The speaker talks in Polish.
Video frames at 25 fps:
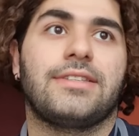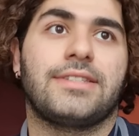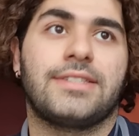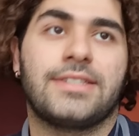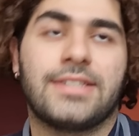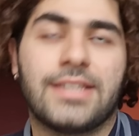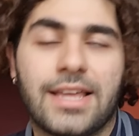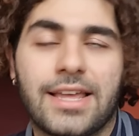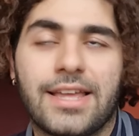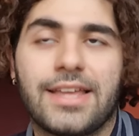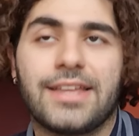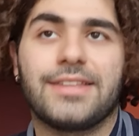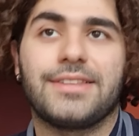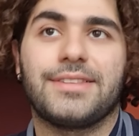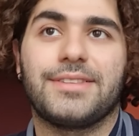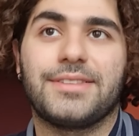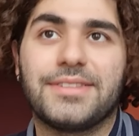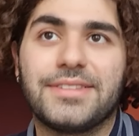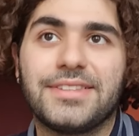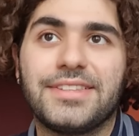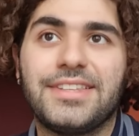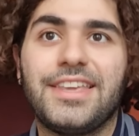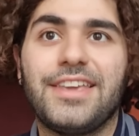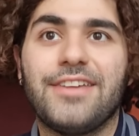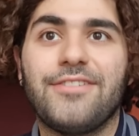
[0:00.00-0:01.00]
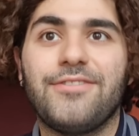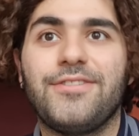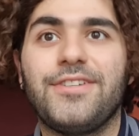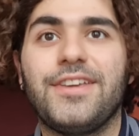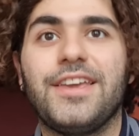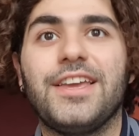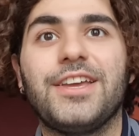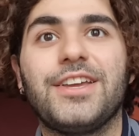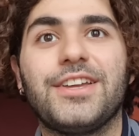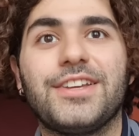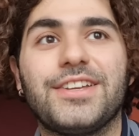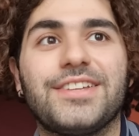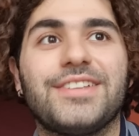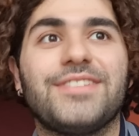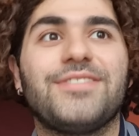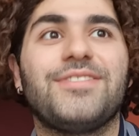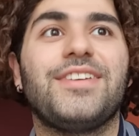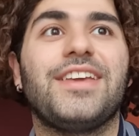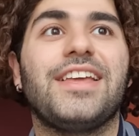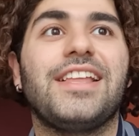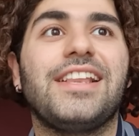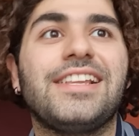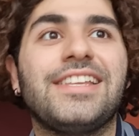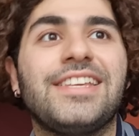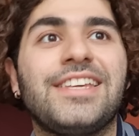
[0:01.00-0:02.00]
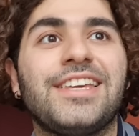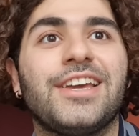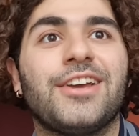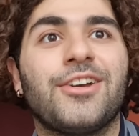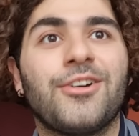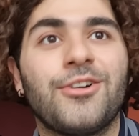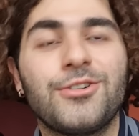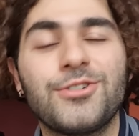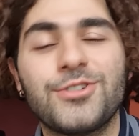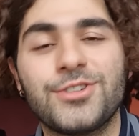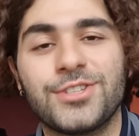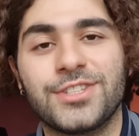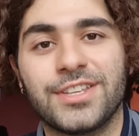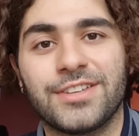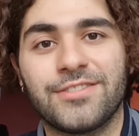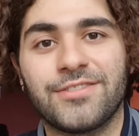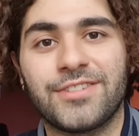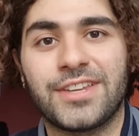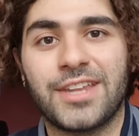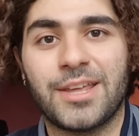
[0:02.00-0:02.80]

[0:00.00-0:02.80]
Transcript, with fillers: za niewielkie koszty